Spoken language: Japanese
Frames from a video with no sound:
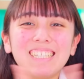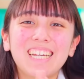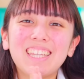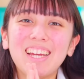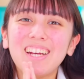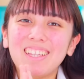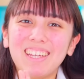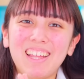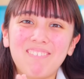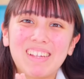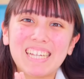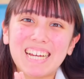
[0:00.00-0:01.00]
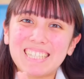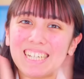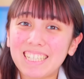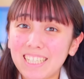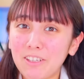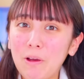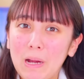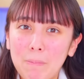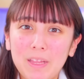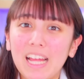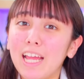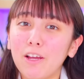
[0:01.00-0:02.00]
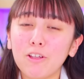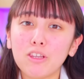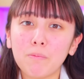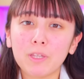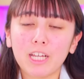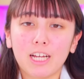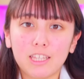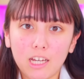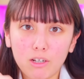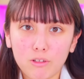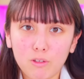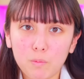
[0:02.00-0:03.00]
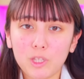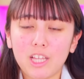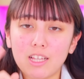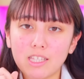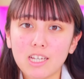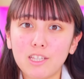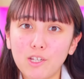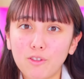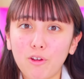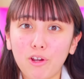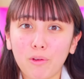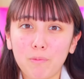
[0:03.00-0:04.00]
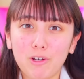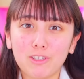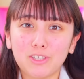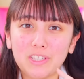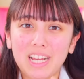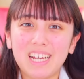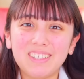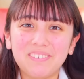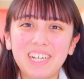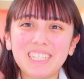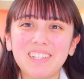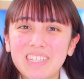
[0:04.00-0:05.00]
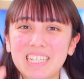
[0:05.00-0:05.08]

じゃあ、ということで、またガチャガチャ動画見たいよと思った方、グッドボタン、チャンネル登録もよろしくお願いします。